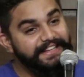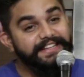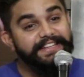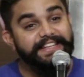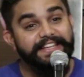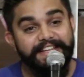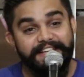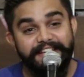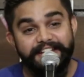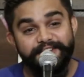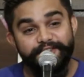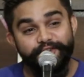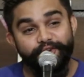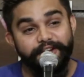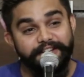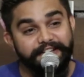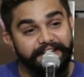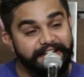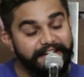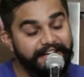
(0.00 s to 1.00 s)
कि ये जो
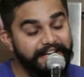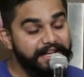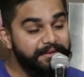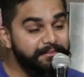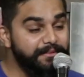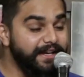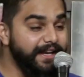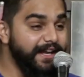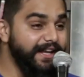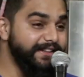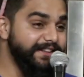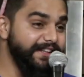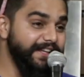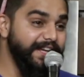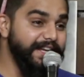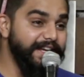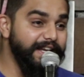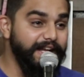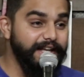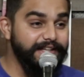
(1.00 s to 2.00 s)
अंधेरे में रहते
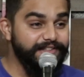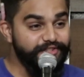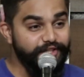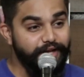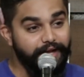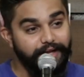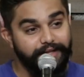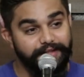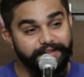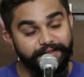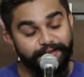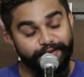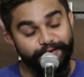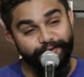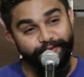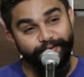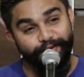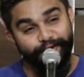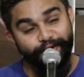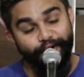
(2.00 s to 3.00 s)
हैं ना चांद
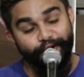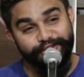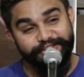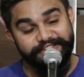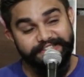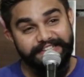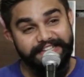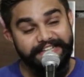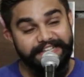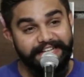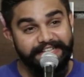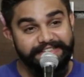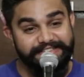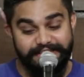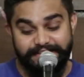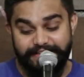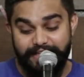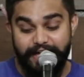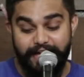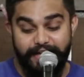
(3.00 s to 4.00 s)
वो रोशनी के
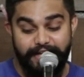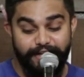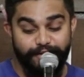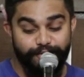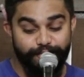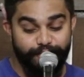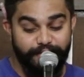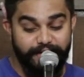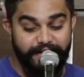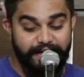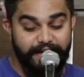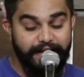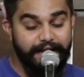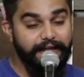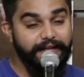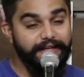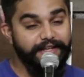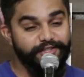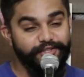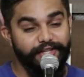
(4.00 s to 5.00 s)
सताए हुए
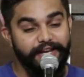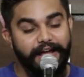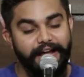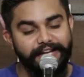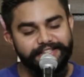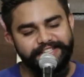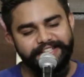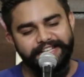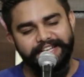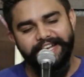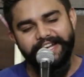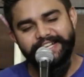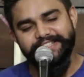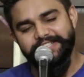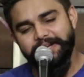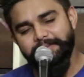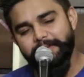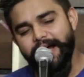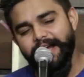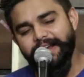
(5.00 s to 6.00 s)
हैं ये जो लाशें हैं
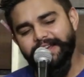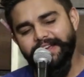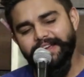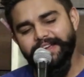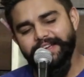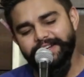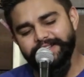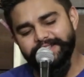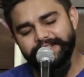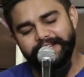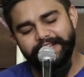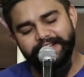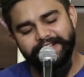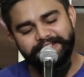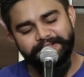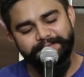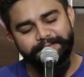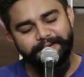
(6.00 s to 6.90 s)
शमा के इर्द गिर्द